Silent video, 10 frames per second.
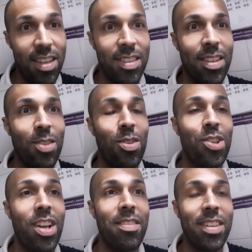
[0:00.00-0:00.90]
Vocês não
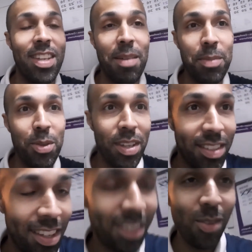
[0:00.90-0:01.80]
achavam que abril ia
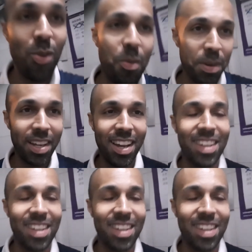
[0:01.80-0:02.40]
ser tão complicado,